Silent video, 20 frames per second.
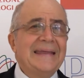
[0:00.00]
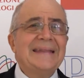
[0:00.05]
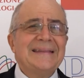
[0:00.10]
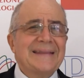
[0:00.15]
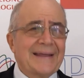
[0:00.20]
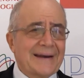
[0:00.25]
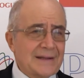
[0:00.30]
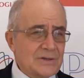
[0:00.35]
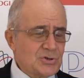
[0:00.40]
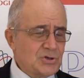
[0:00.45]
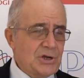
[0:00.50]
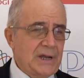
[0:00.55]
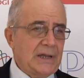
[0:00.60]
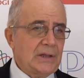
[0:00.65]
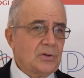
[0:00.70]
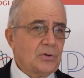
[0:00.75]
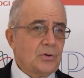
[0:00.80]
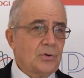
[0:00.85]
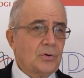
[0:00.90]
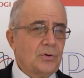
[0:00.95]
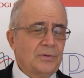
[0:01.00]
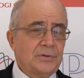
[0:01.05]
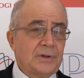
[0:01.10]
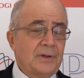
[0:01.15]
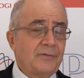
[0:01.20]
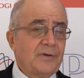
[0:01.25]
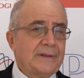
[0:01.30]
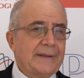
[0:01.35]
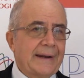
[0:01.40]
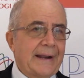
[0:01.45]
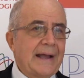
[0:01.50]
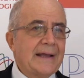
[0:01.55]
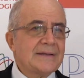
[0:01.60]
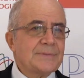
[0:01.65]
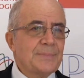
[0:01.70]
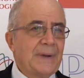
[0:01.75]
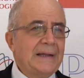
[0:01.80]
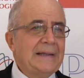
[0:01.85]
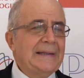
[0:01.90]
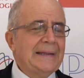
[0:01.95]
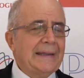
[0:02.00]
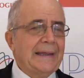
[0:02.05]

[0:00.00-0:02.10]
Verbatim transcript: interagendo con Federasma,